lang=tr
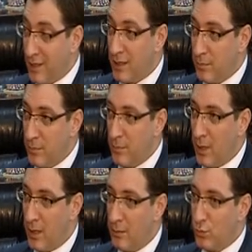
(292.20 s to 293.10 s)
rakamın
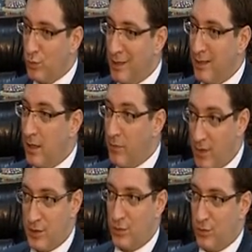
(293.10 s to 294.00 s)
ben bundan daha
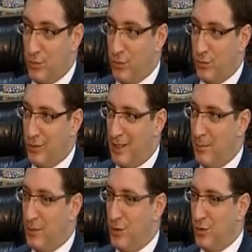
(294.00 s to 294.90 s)
fazla olduğunu
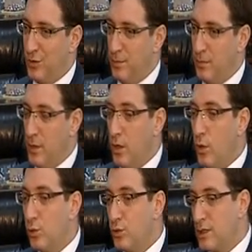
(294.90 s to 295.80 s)
tahmin ediyorum.
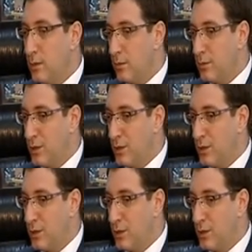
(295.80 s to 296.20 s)
Onun sebebi